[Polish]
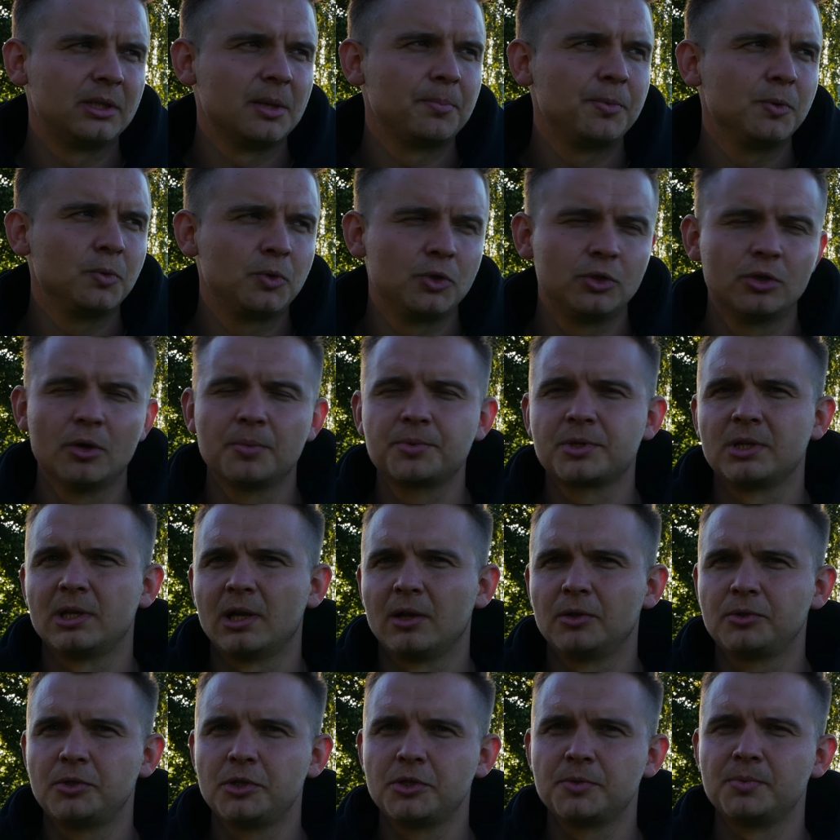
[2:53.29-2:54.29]
te piłki dobrze,
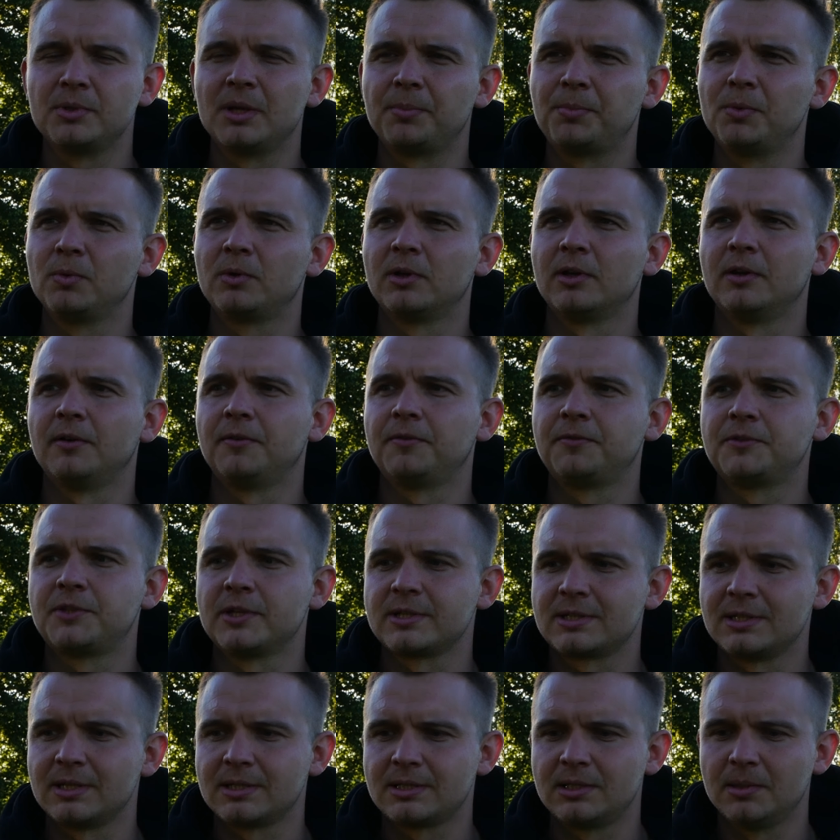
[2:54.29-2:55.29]
nachodziliśmy na piłkę w
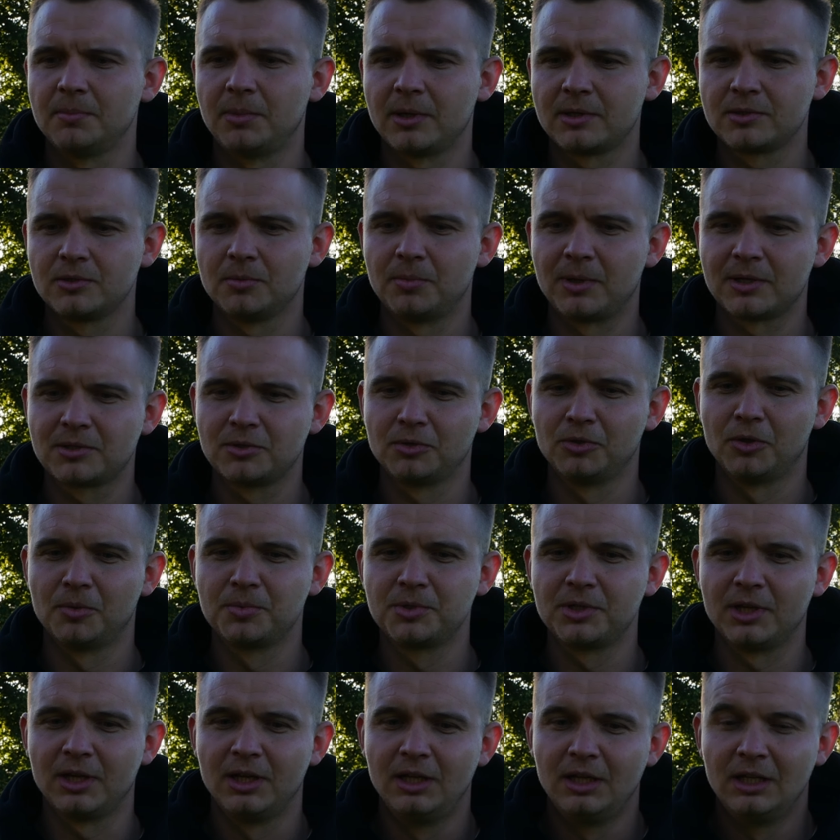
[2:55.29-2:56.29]
16 bardzo, bardzo
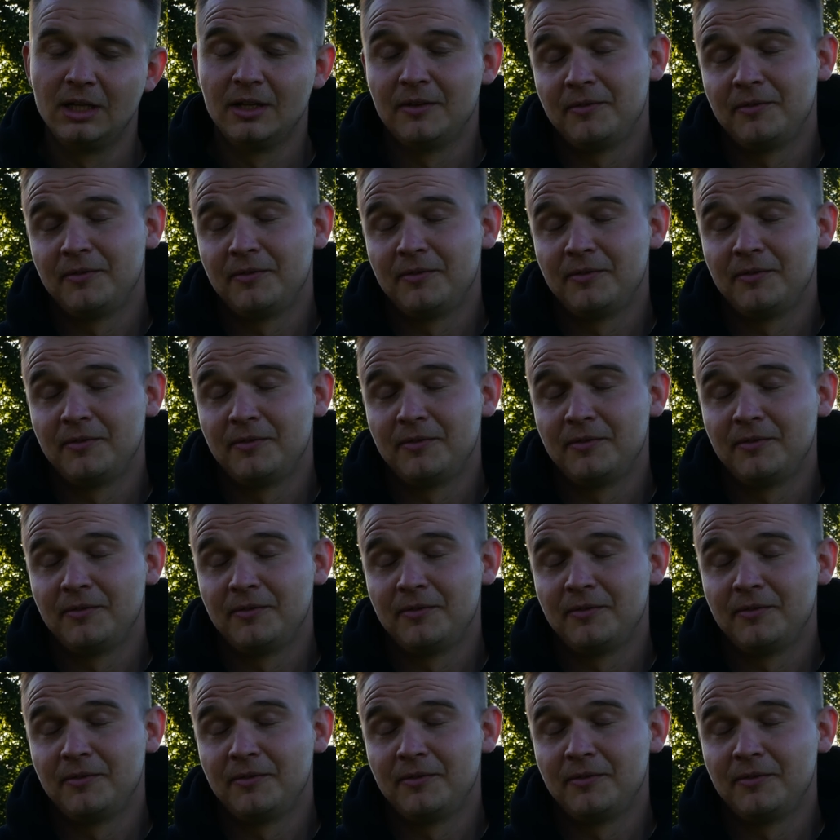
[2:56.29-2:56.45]
dobrze,